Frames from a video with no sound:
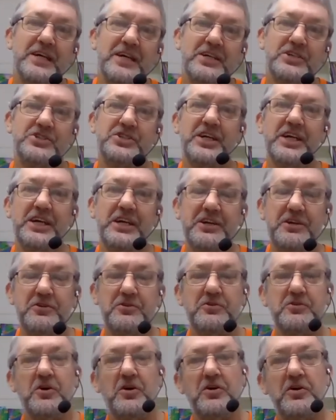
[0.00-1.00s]
Gire o
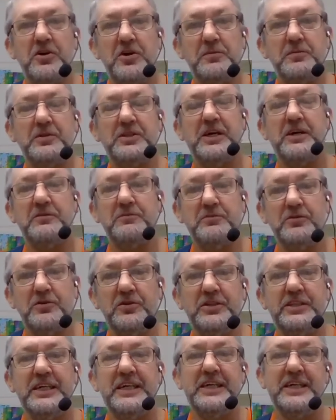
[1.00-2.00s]
corpo tão
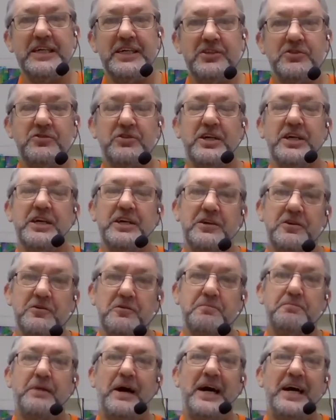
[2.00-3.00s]
bonito que
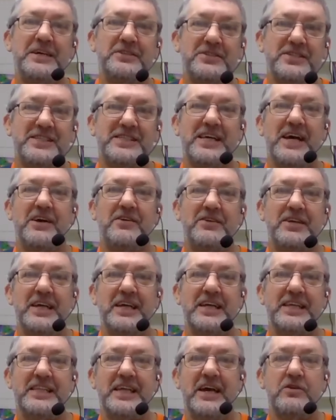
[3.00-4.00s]
o Pai do céu lhe
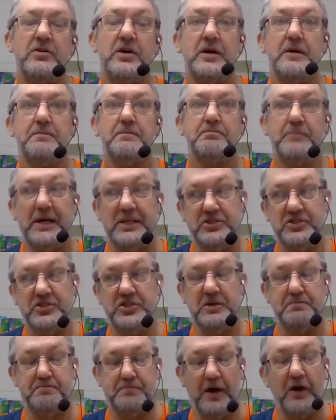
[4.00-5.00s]
deu. Bate
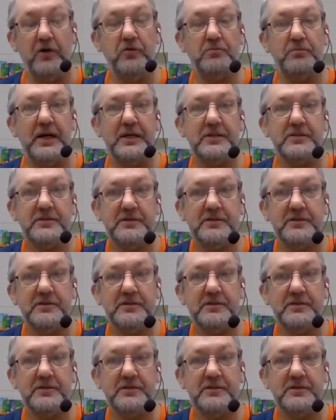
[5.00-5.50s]
palmas,